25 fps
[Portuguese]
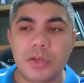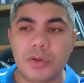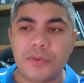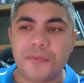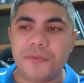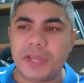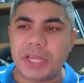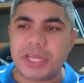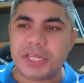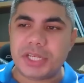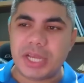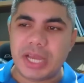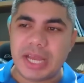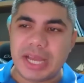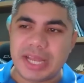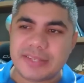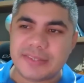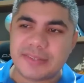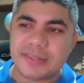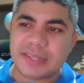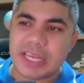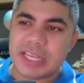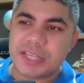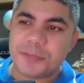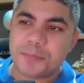Então veja,
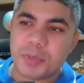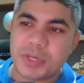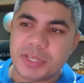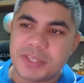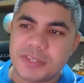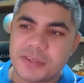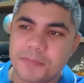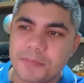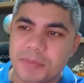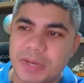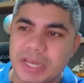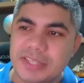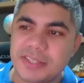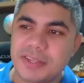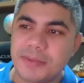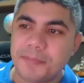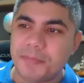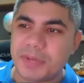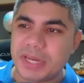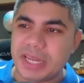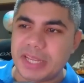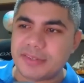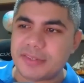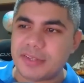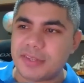as três principais
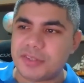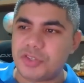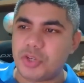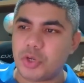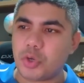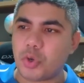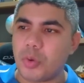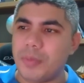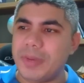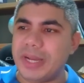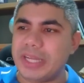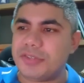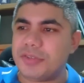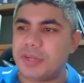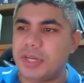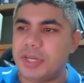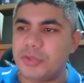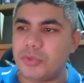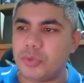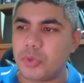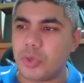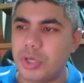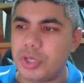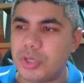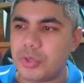empresas de comércio
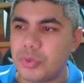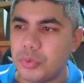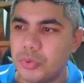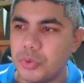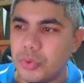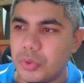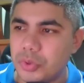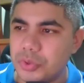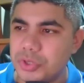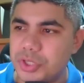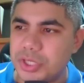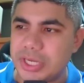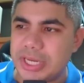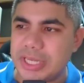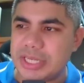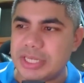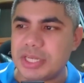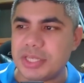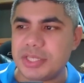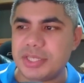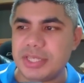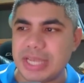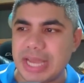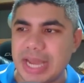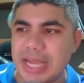eletrônico do
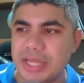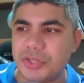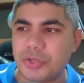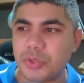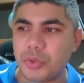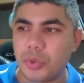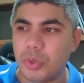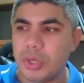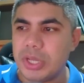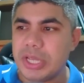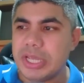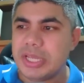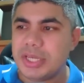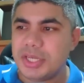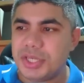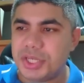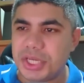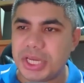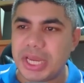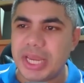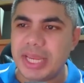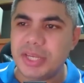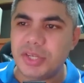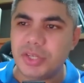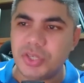continente asiático,
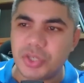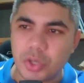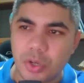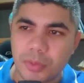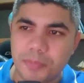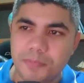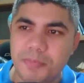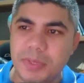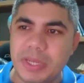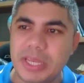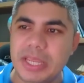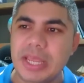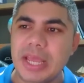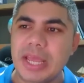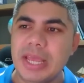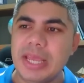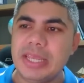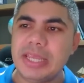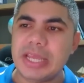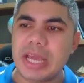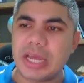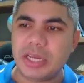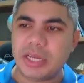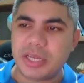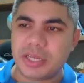Shen, Shopee
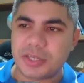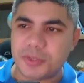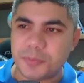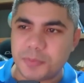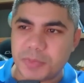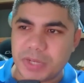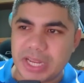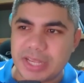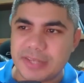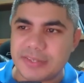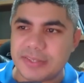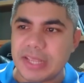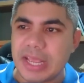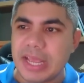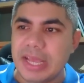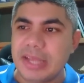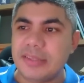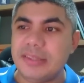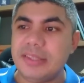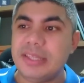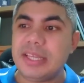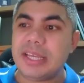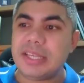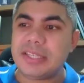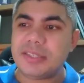e AliExpress,
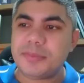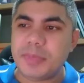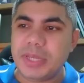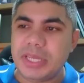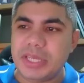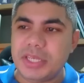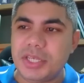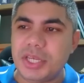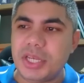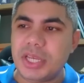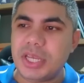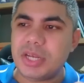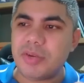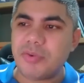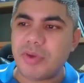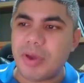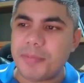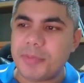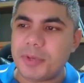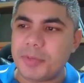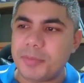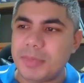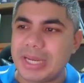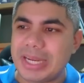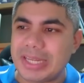desmentiram
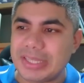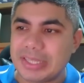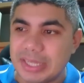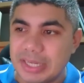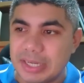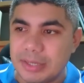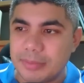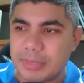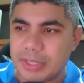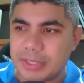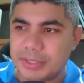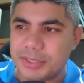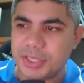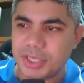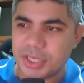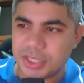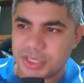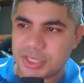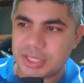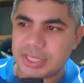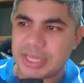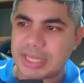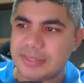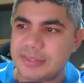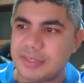a primeira-dama,
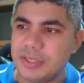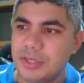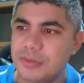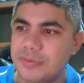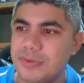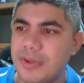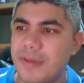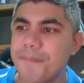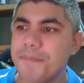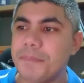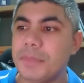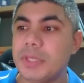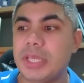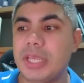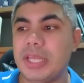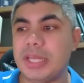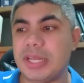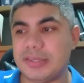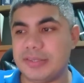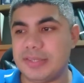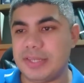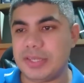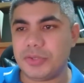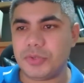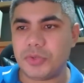Janja da Silva, que
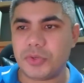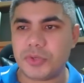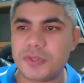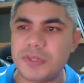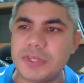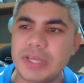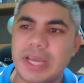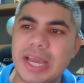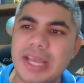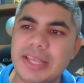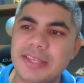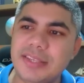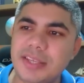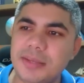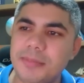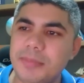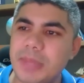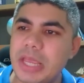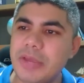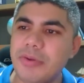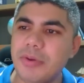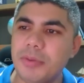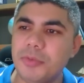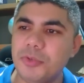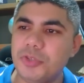nas redes sociais, em
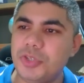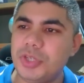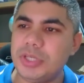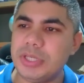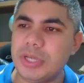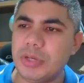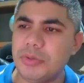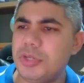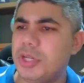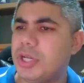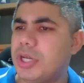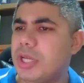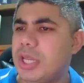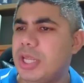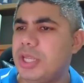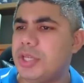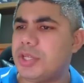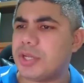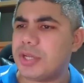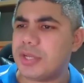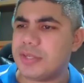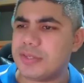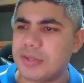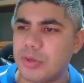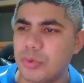meio à multidão de
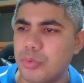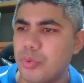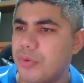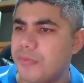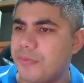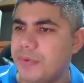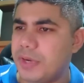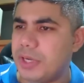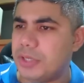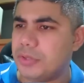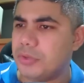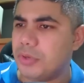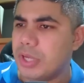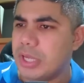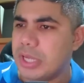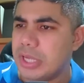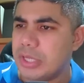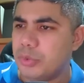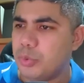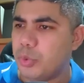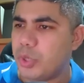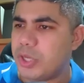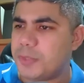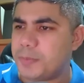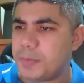críticas ao governo
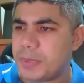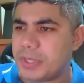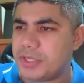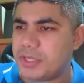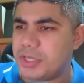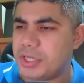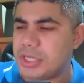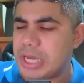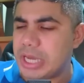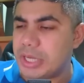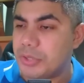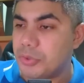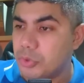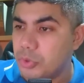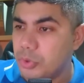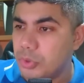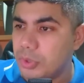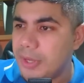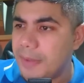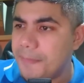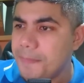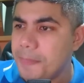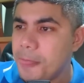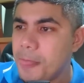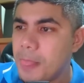do ex-presidiário
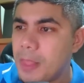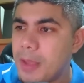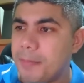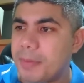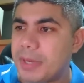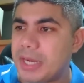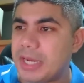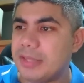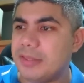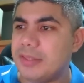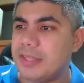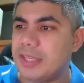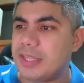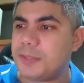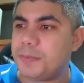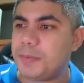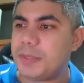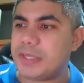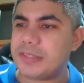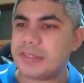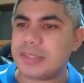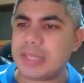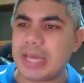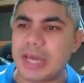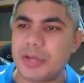Lula, para
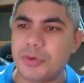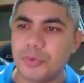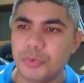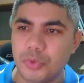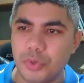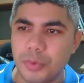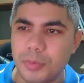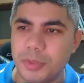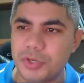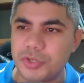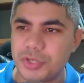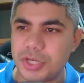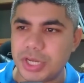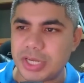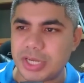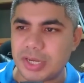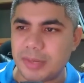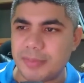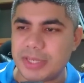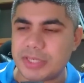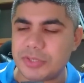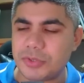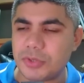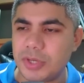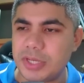despistar o número de
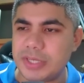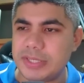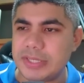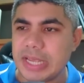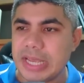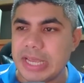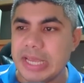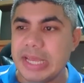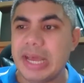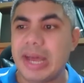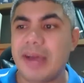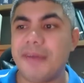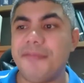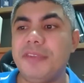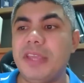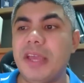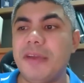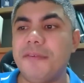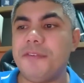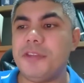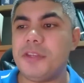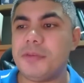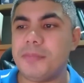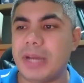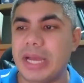reclamações, havia
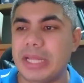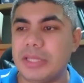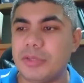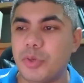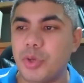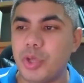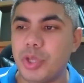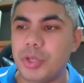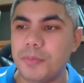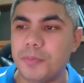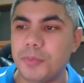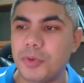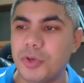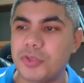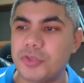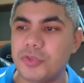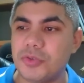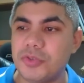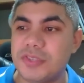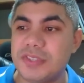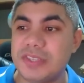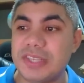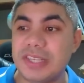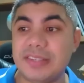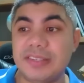afirmado que o
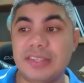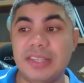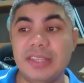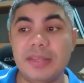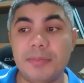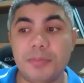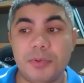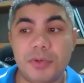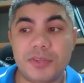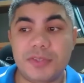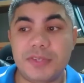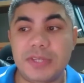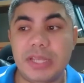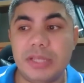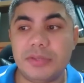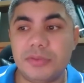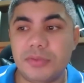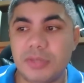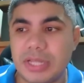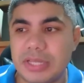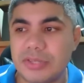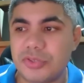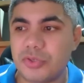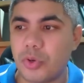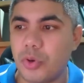imposto de 60%
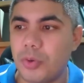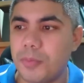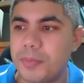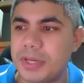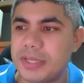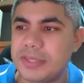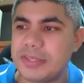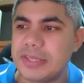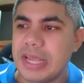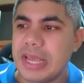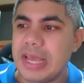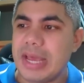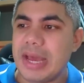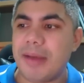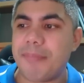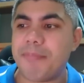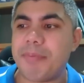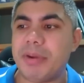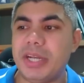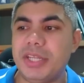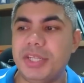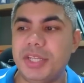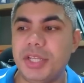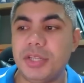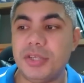nas compras a
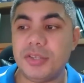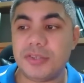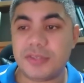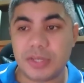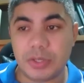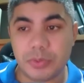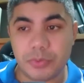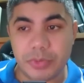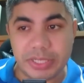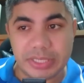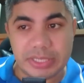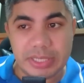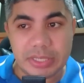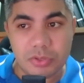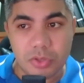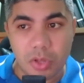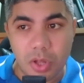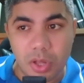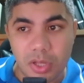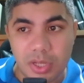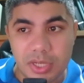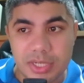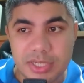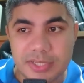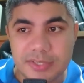partir de 50
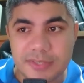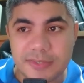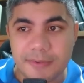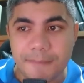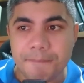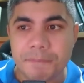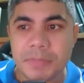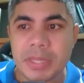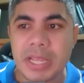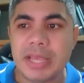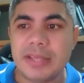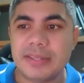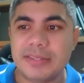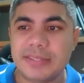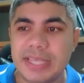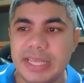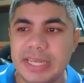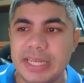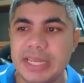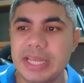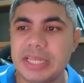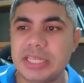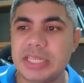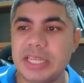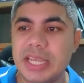dólares
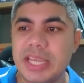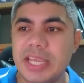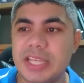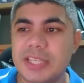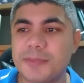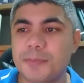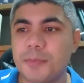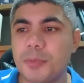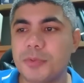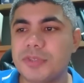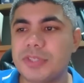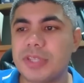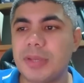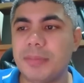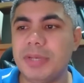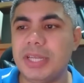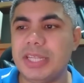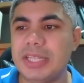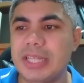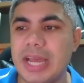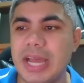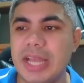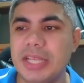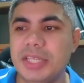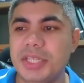seria de de
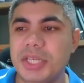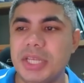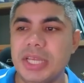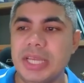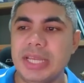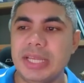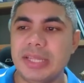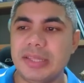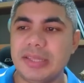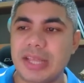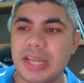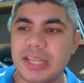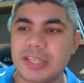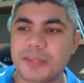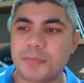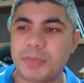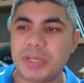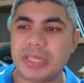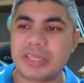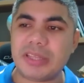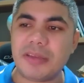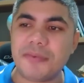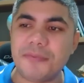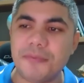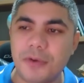responsabilidade das
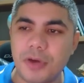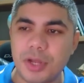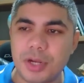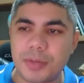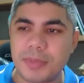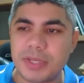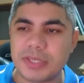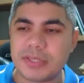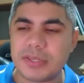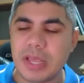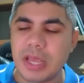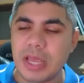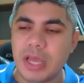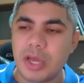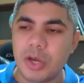plataformas.